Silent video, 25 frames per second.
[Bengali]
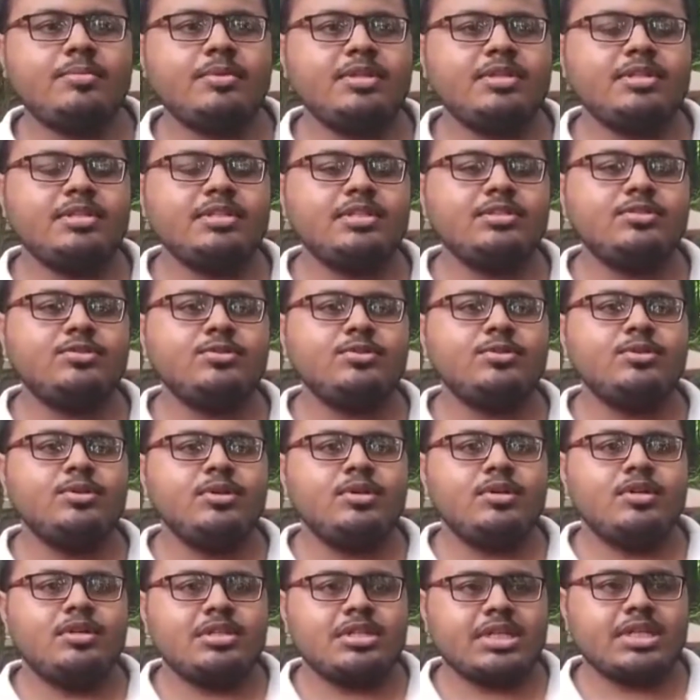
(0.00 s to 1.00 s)
আমাদের যেহেতু
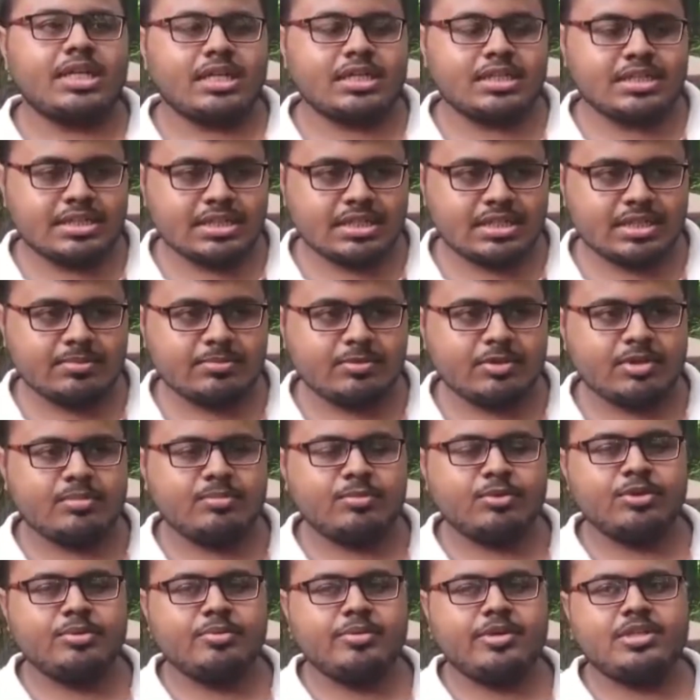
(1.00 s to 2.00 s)
সাংস্কৃতিমনা
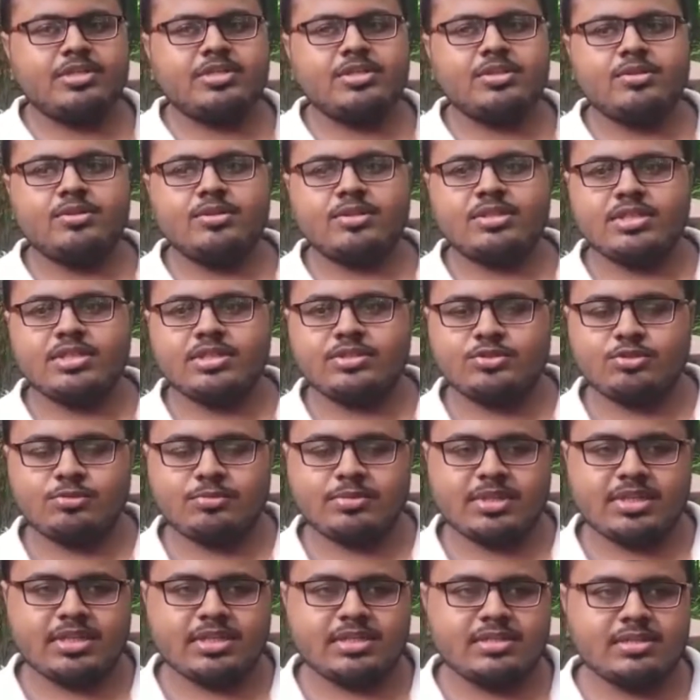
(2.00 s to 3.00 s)
পরিবার ছিল যে
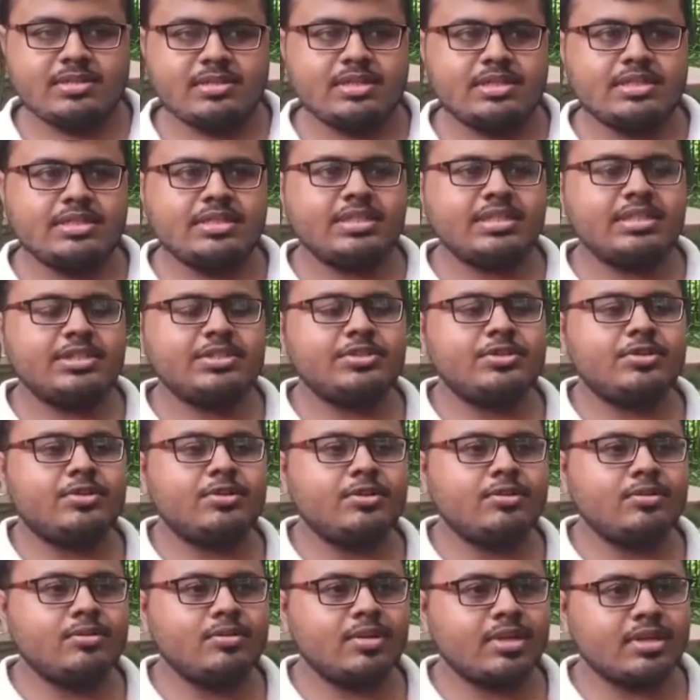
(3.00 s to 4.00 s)
জমিদার ছিলেন সে
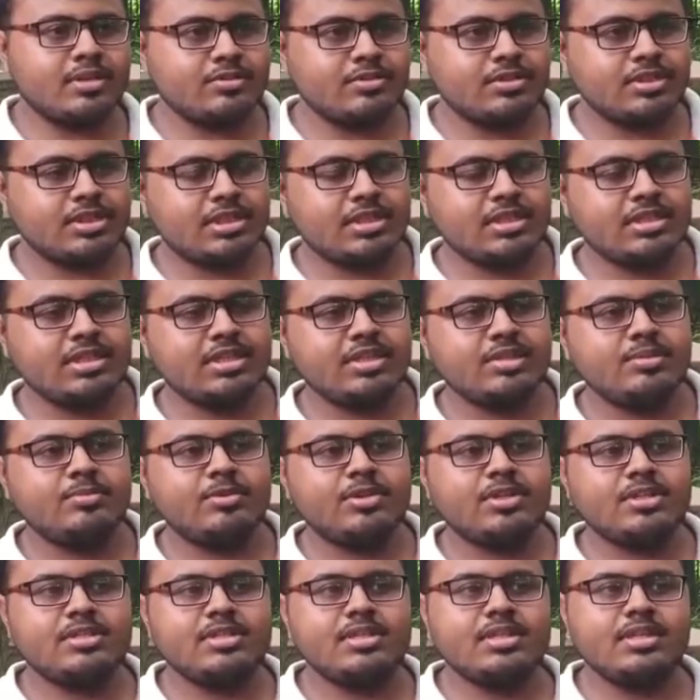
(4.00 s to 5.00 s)
স্বয়ং একজন
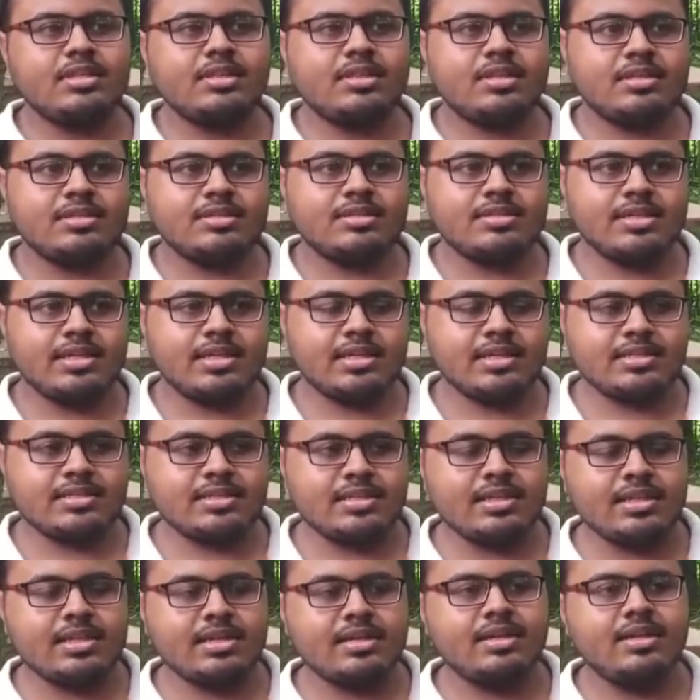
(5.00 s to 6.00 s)
সাংস্কৃতিমনা ছিলেন তার ছেলে
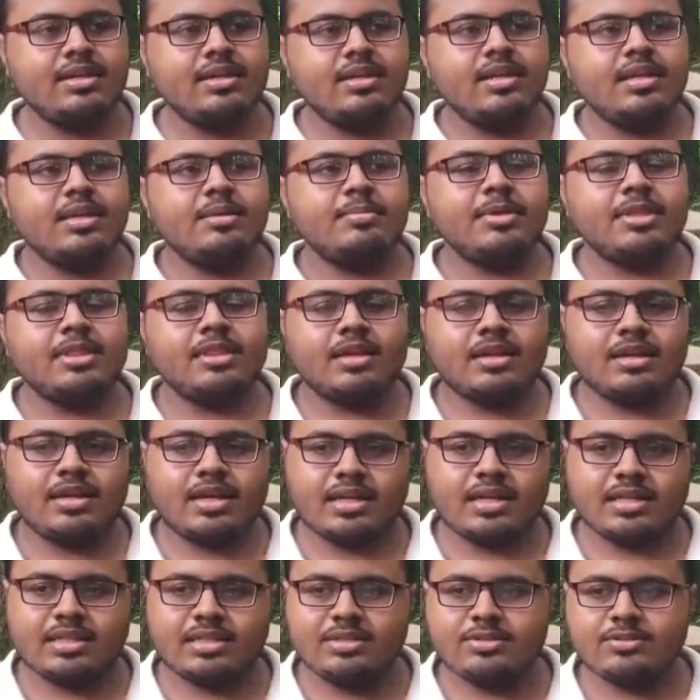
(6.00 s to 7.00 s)
ছিলেন ইভেন তার
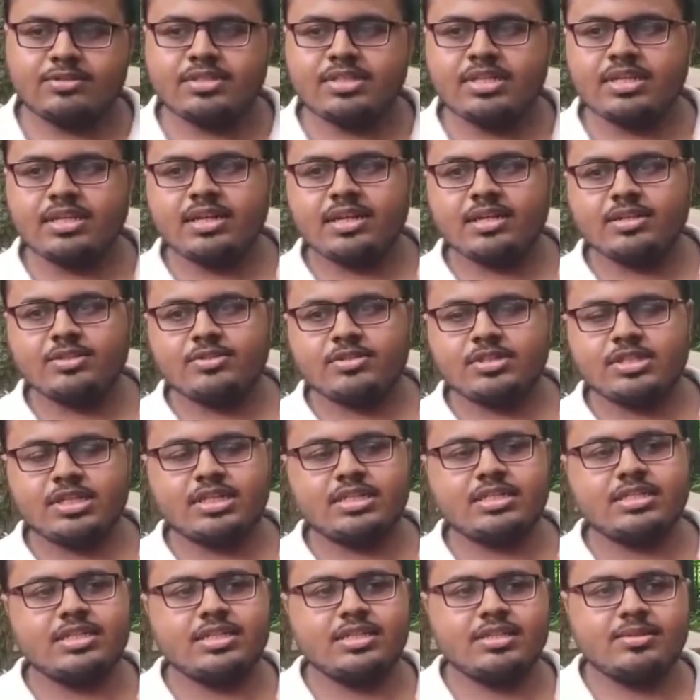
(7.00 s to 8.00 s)
নাতিও ছিলেন একজন
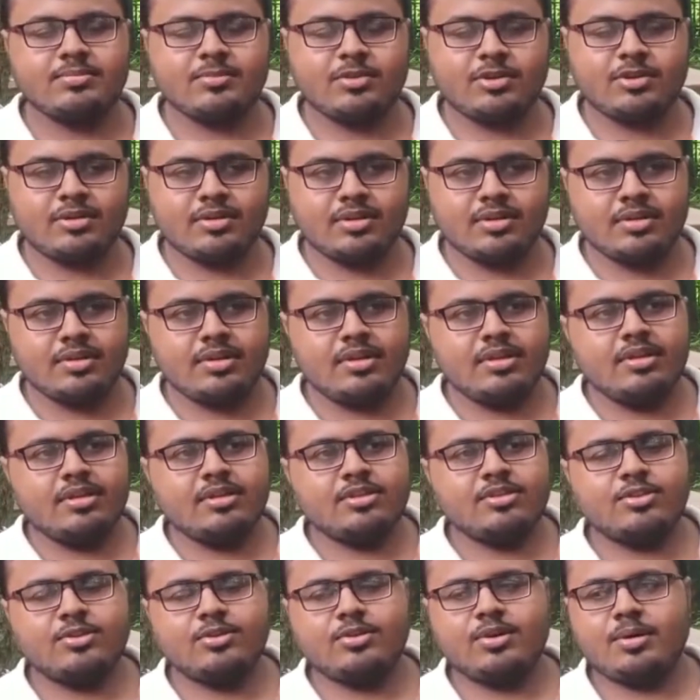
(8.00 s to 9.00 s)
সাংস্কৃতিমনা না
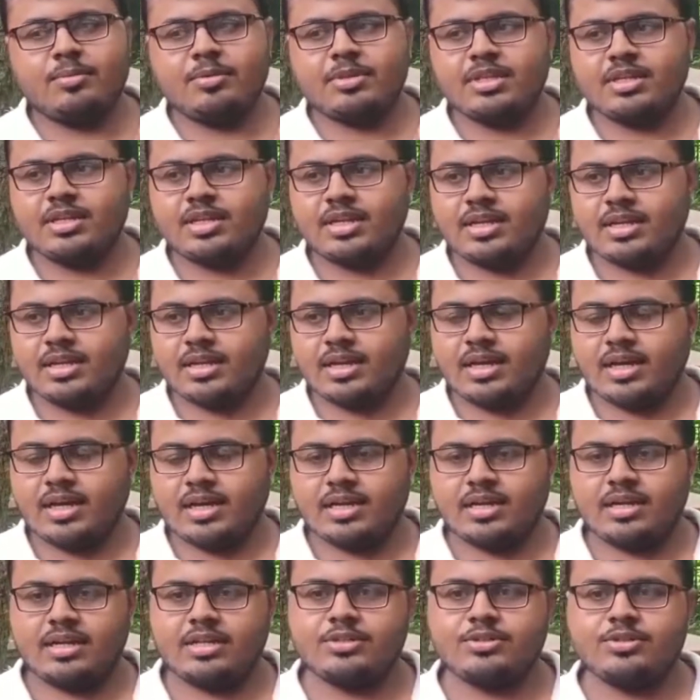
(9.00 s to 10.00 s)
তো আমাদের এখানে
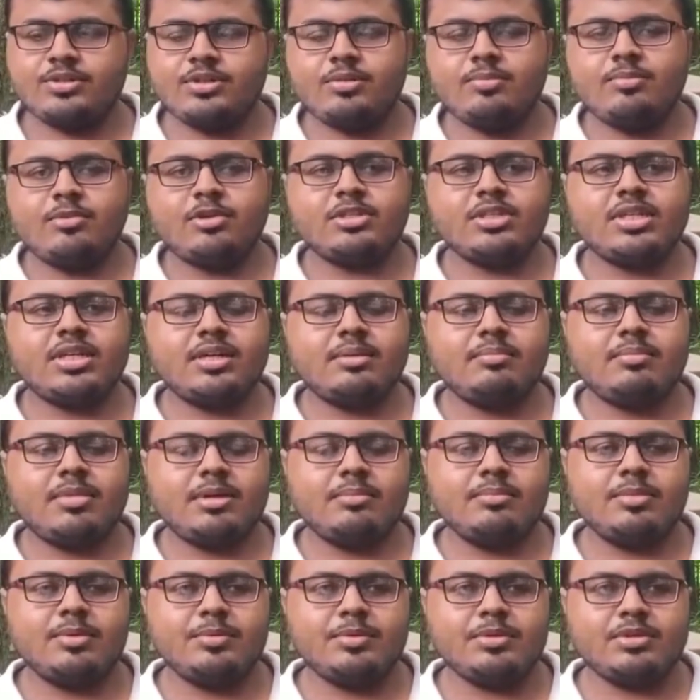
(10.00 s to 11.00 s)
গানের আসর বসা বা
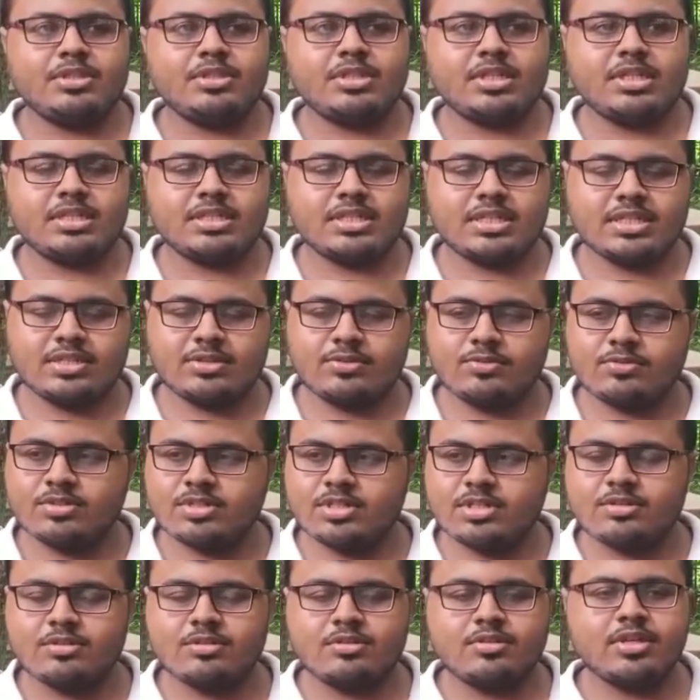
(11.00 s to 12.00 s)
বিভিন্ন সাংস্কৃতিক
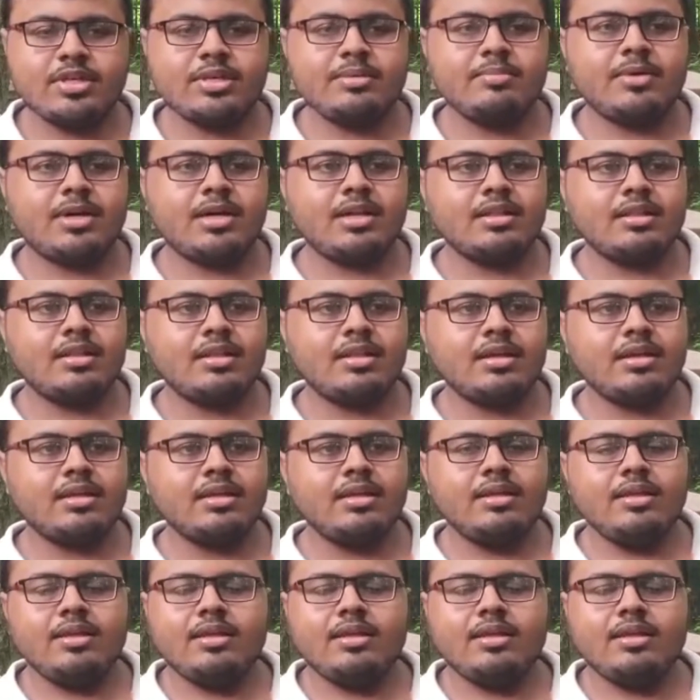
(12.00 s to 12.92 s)
অনুষ্ঠান হতো এই বারান্দায়